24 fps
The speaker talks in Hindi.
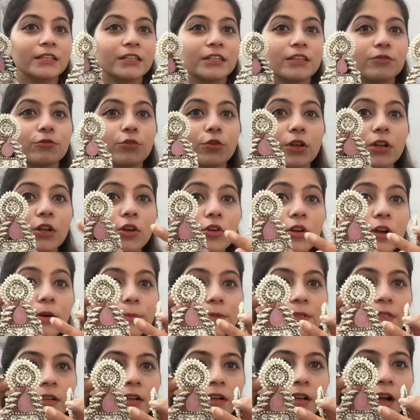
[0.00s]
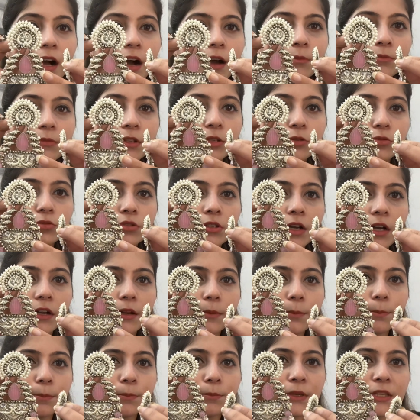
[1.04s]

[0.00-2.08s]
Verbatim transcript: ये बोला और आप इसका काम देखो सारा